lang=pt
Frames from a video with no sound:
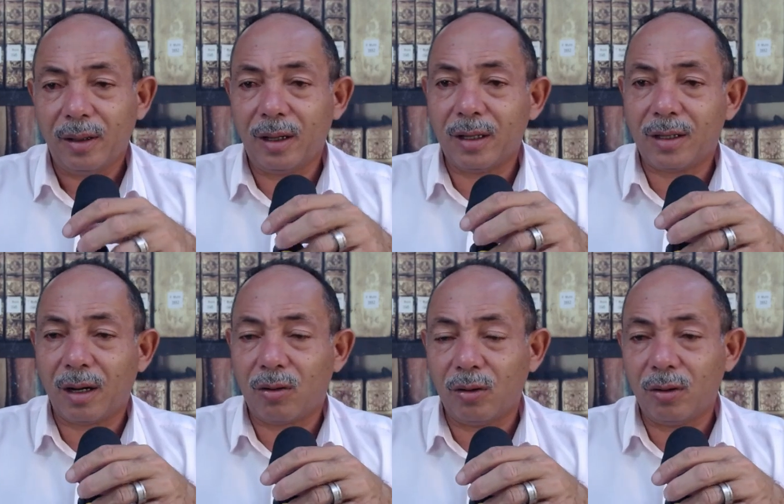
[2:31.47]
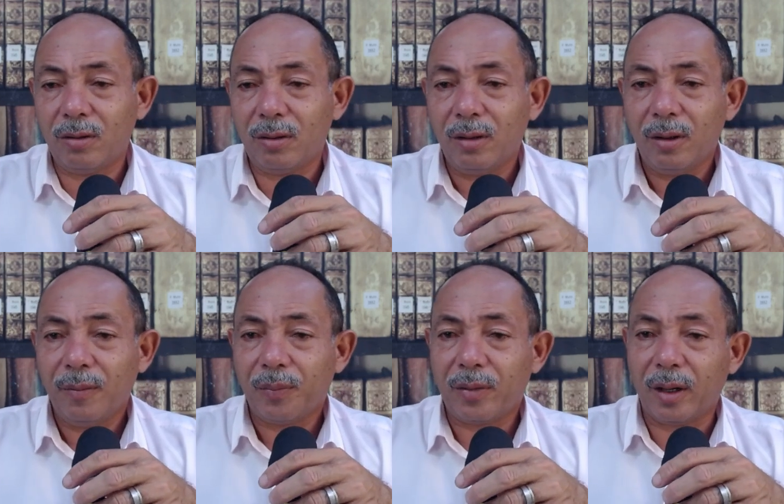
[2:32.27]
E esse acordo
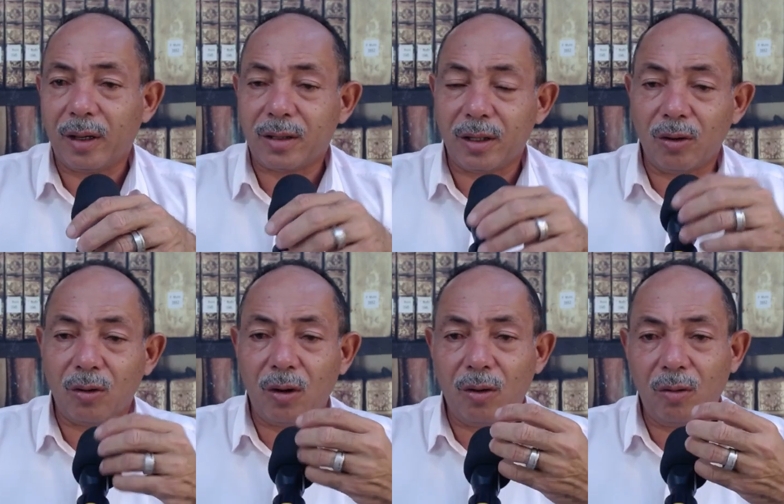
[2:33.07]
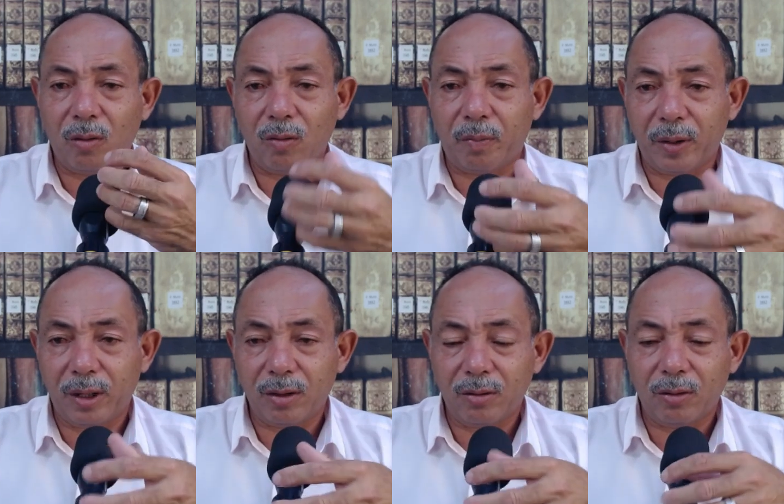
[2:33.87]
tem que ser ou
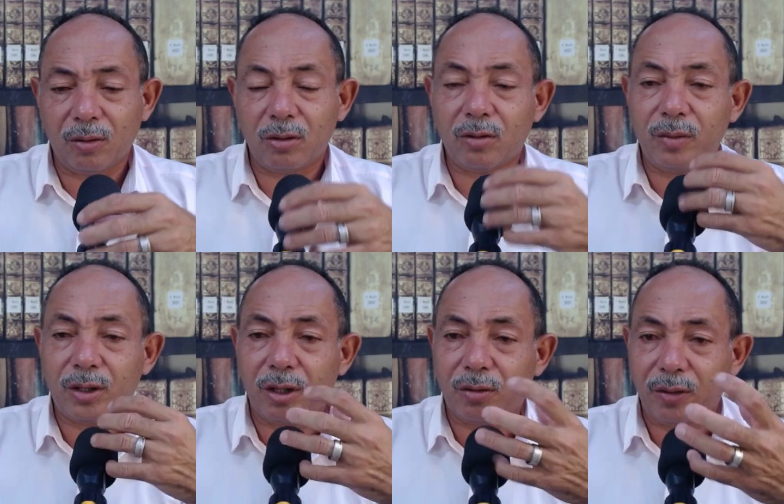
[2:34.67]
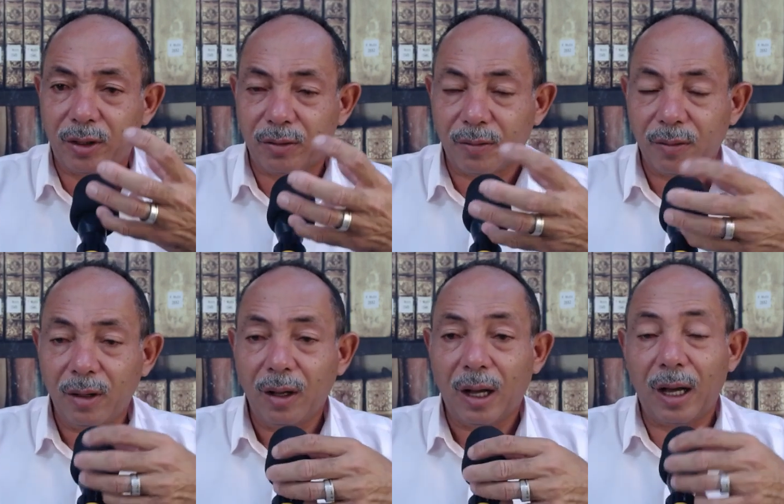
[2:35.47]
cumprido ou substituído.
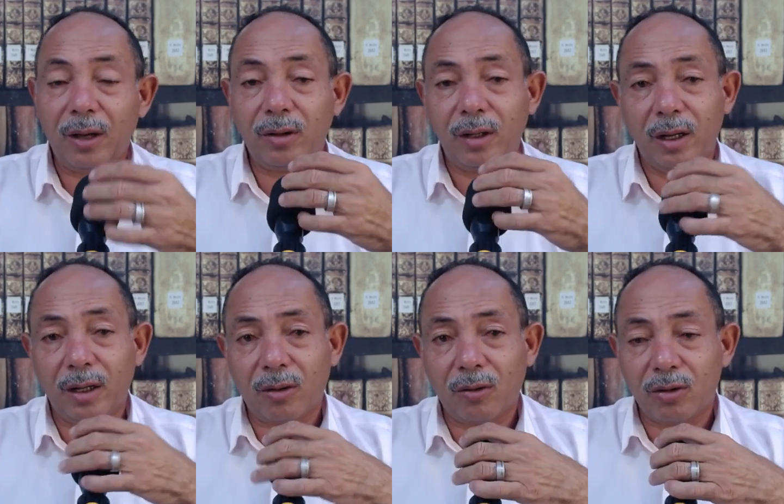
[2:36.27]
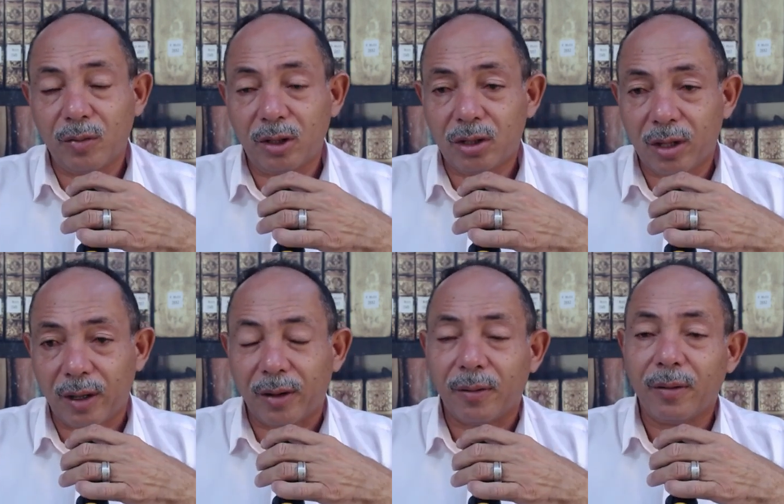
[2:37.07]
Aí é onde entra o nosso
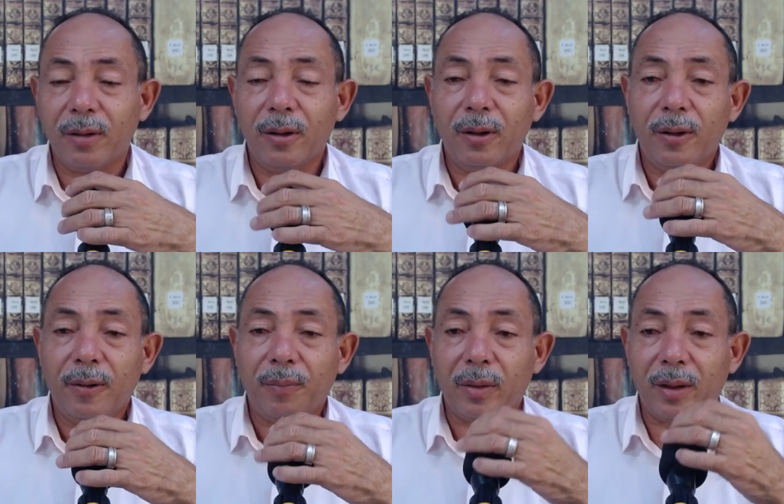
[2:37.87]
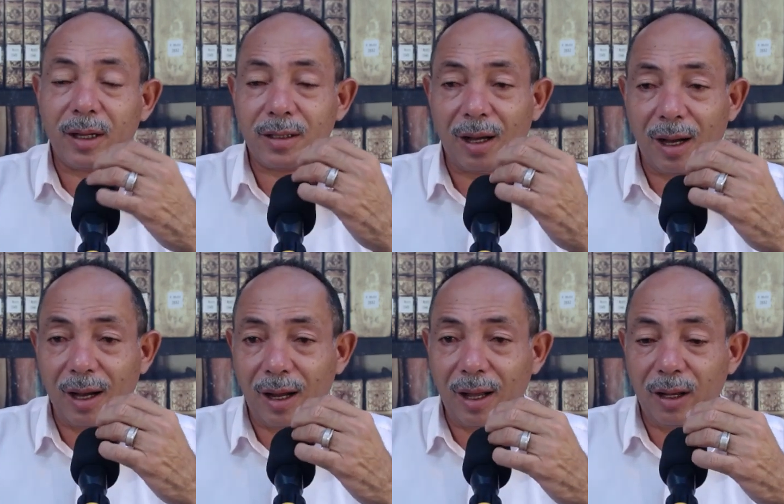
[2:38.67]
ministério. Nessa
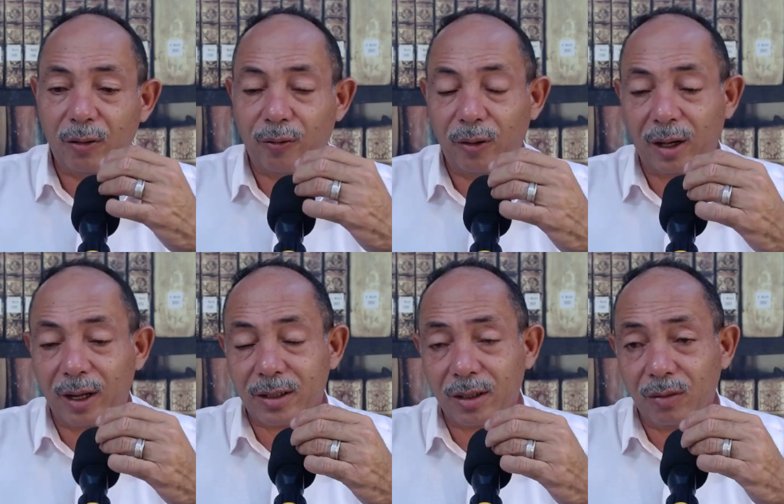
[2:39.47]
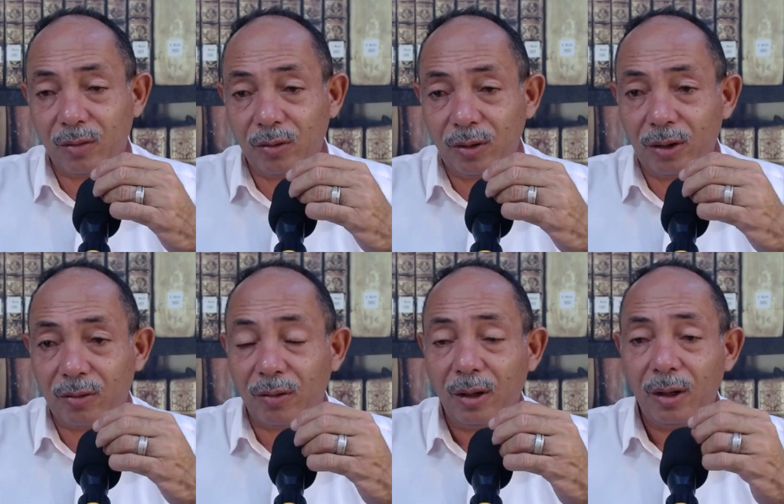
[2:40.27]
área a gente foi crescendo
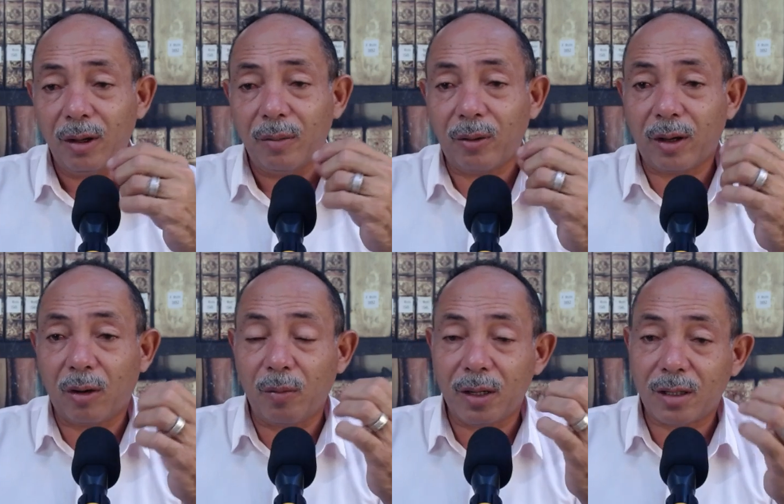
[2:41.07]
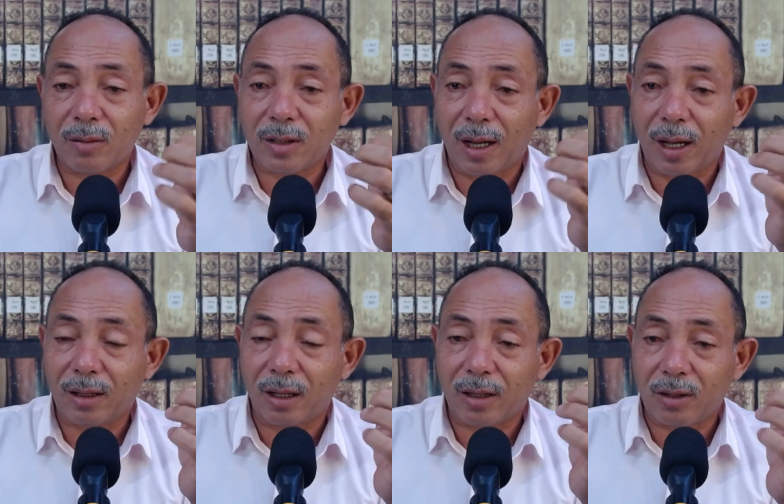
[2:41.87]
muito porque começamos a
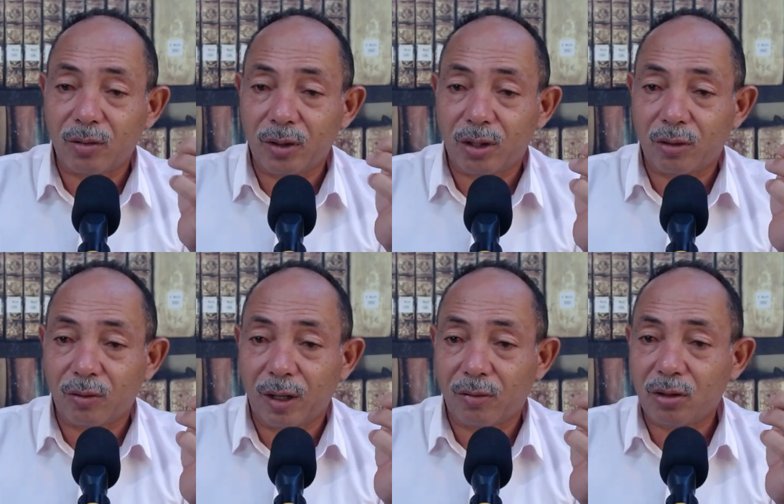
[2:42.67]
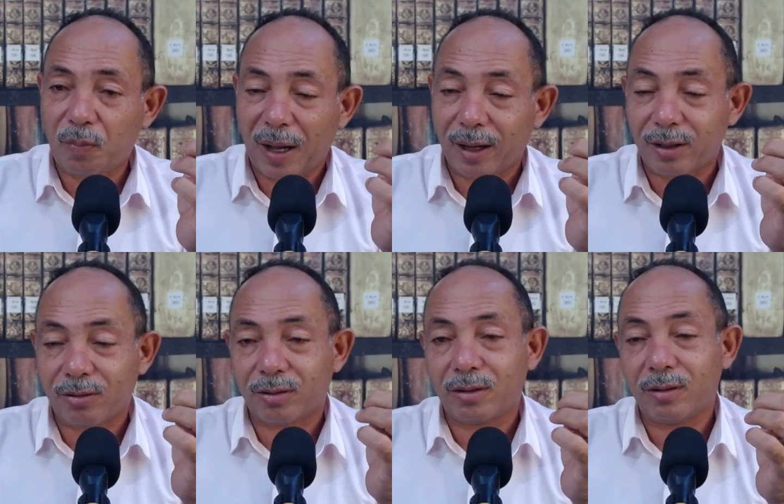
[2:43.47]
tentar substituir alguns
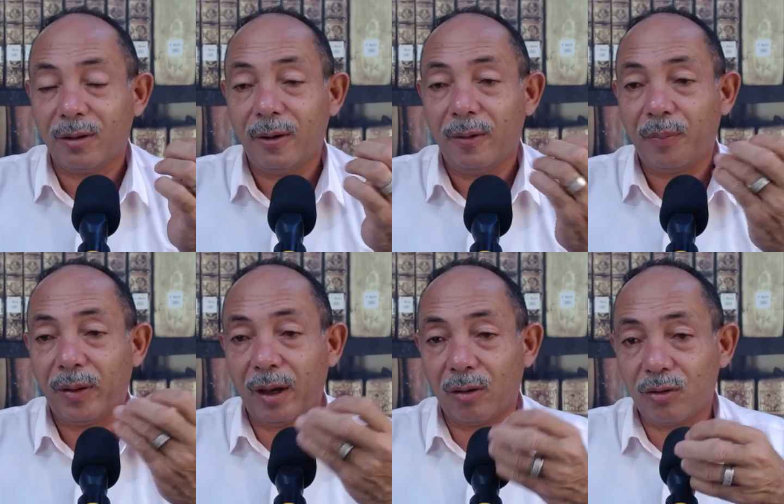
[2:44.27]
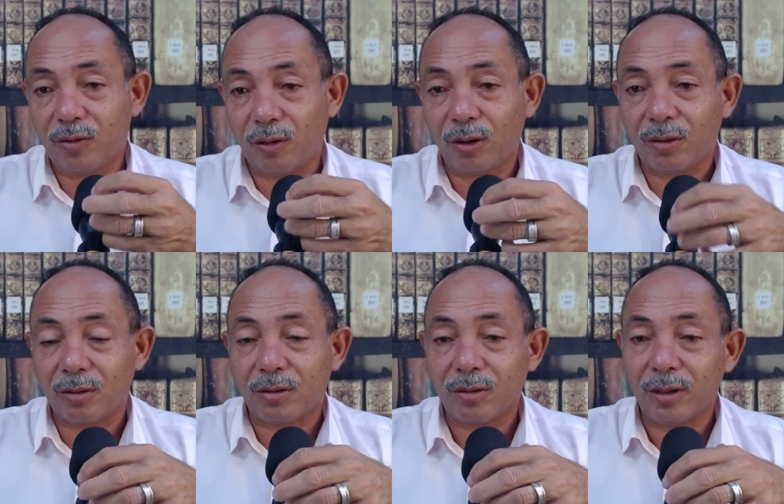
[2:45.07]
pactos e alguns
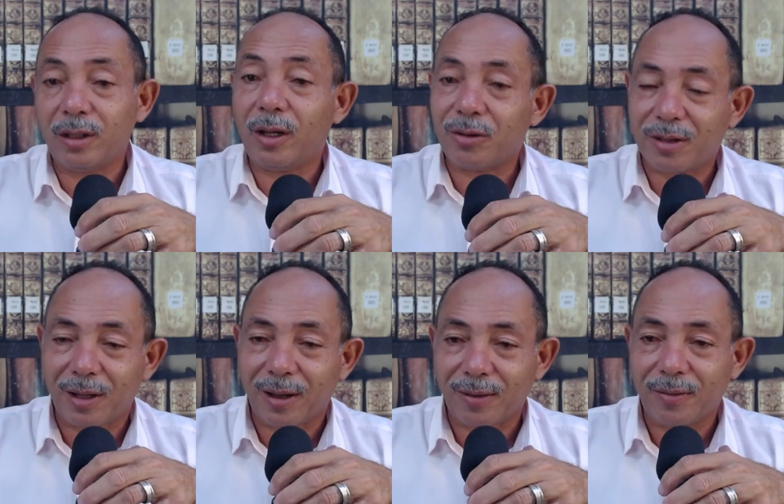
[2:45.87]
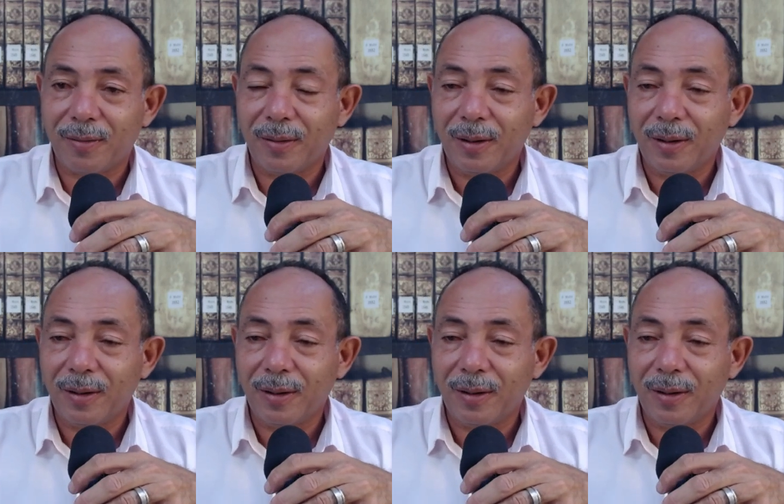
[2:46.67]
votos e deu certo.